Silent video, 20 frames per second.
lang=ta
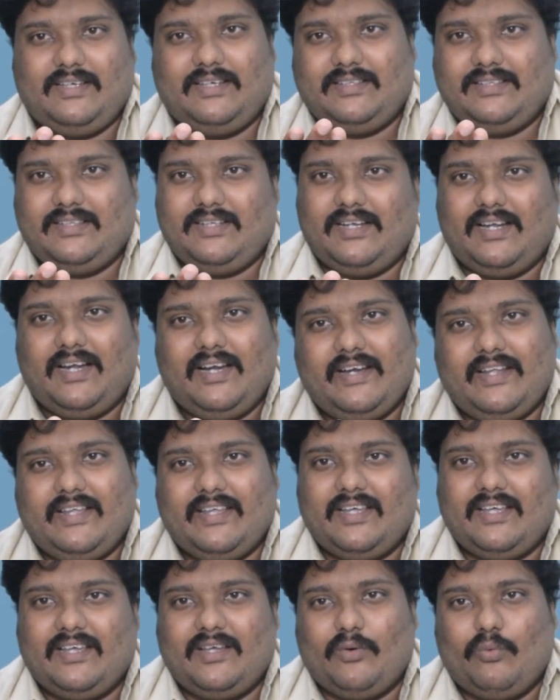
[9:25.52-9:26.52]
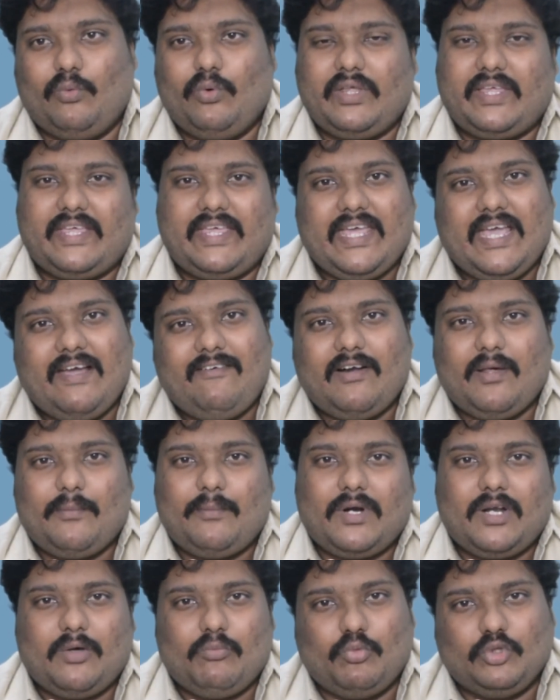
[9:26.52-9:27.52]
இதனால் எவ்வளோ
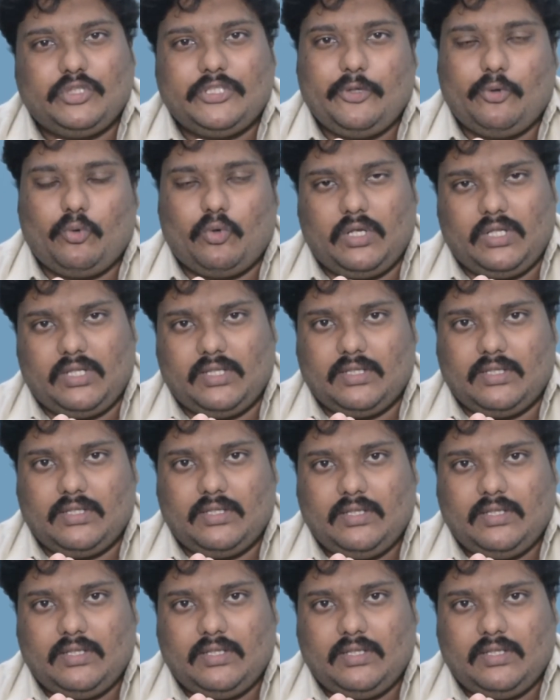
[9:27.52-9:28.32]
கேவலமான புத்தி உங்களுக்கு